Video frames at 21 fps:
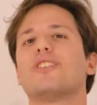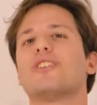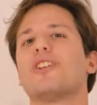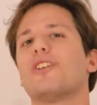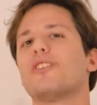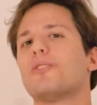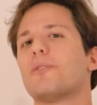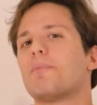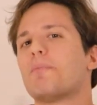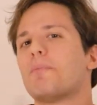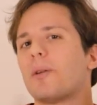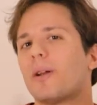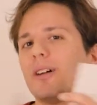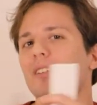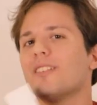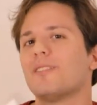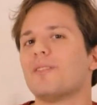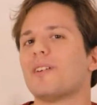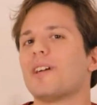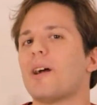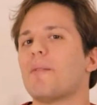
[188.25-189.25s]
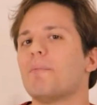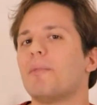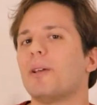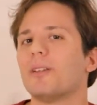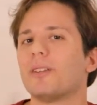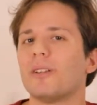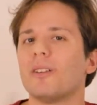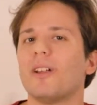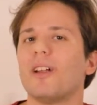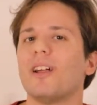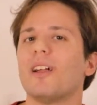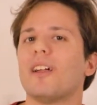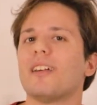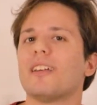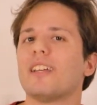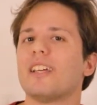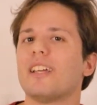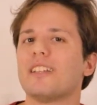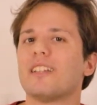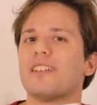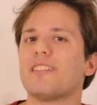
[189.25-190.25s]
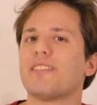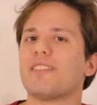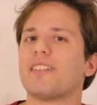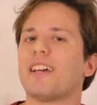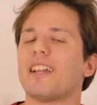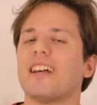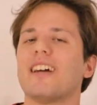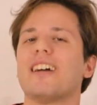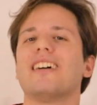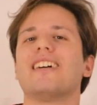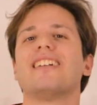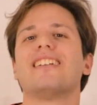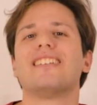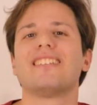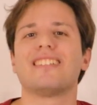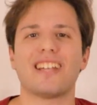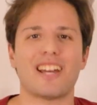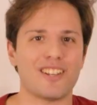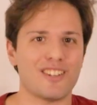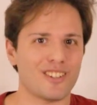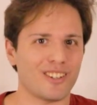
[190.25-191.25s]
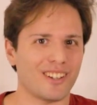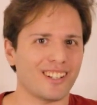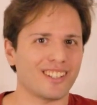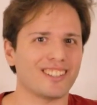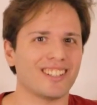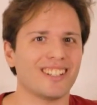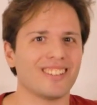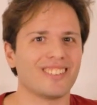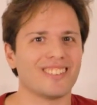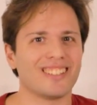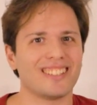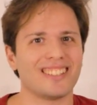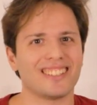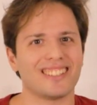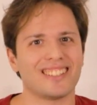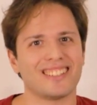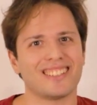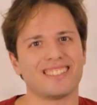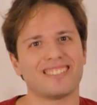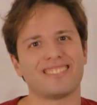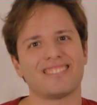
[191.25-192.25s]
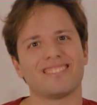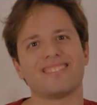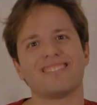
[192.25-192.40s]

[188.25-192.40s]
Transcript: no nosso próximo capítulo, quinta-feira, 7 horas da noite.